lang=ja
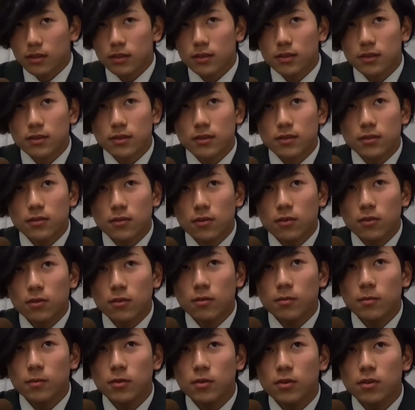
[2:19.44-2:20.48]

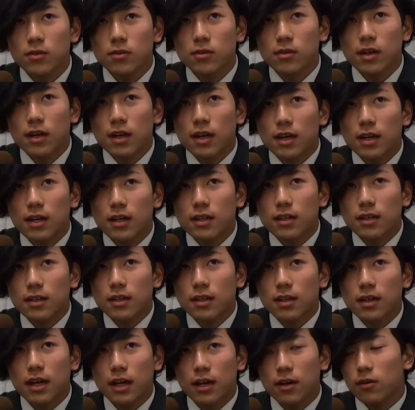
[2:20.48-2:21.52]
スノーボードは
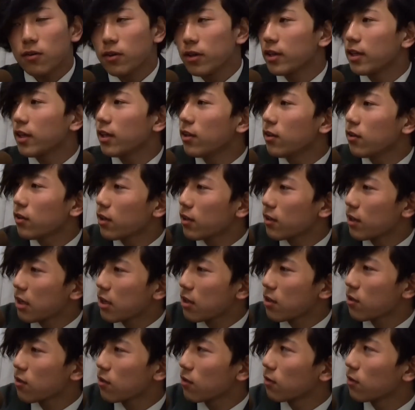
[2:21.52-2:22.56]
学校行ってる時は
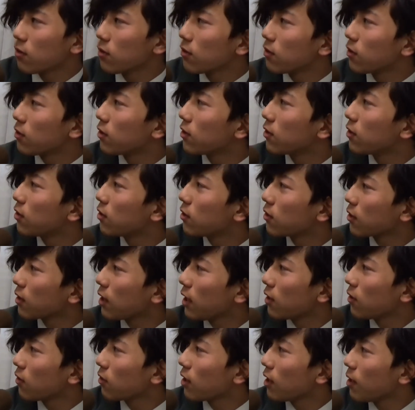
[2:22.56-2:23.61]
週2
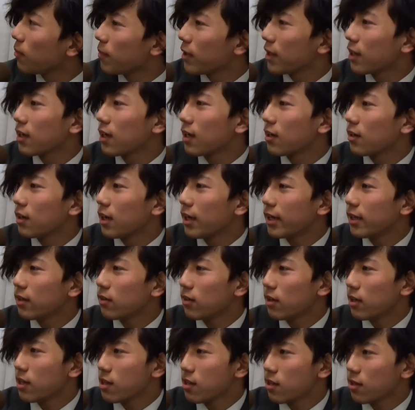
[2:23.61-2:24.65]
日とか3日ぐらいの
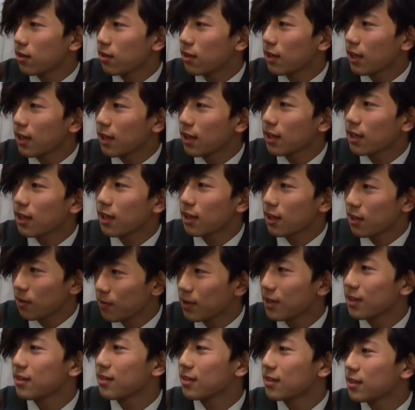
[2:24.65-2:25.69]
練習でやって
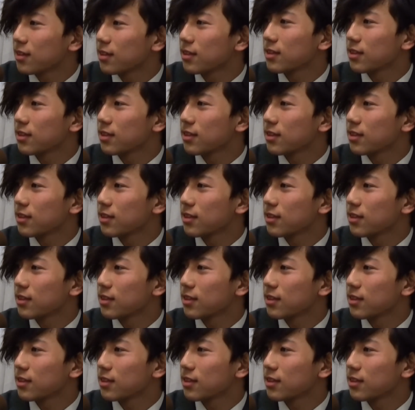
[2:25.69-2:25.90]
ます、はい